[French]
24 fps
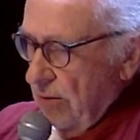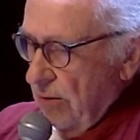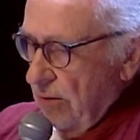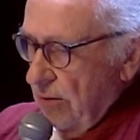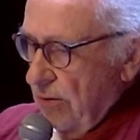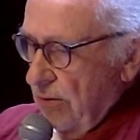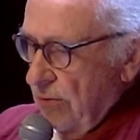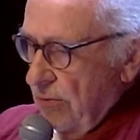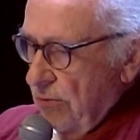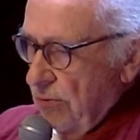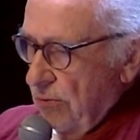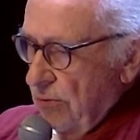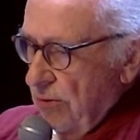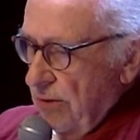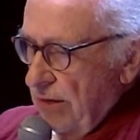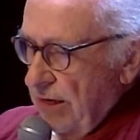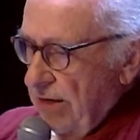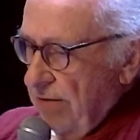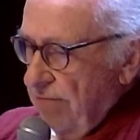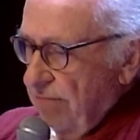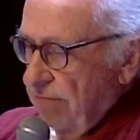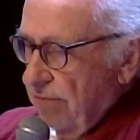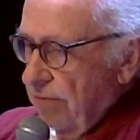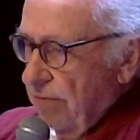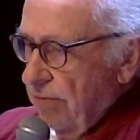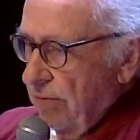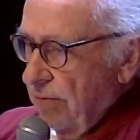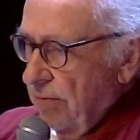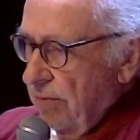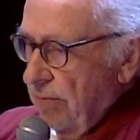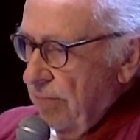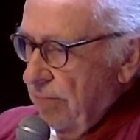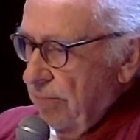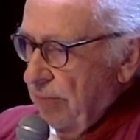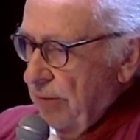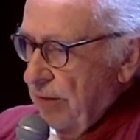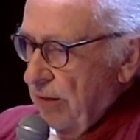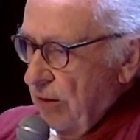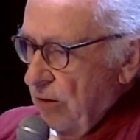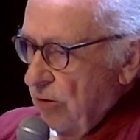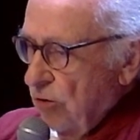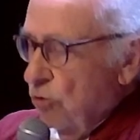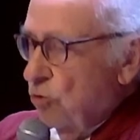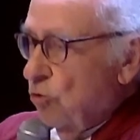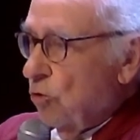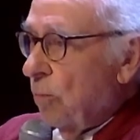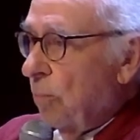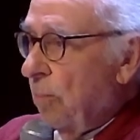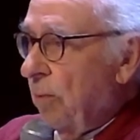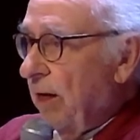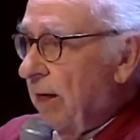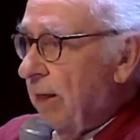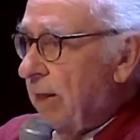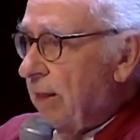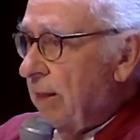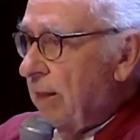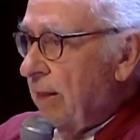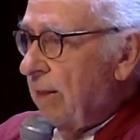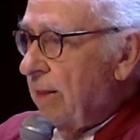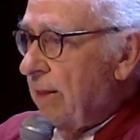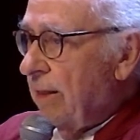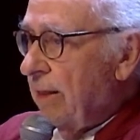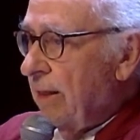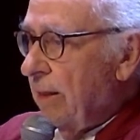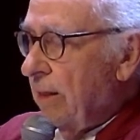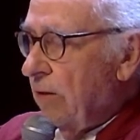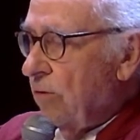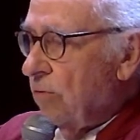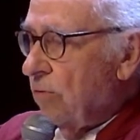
le livre sur plaque était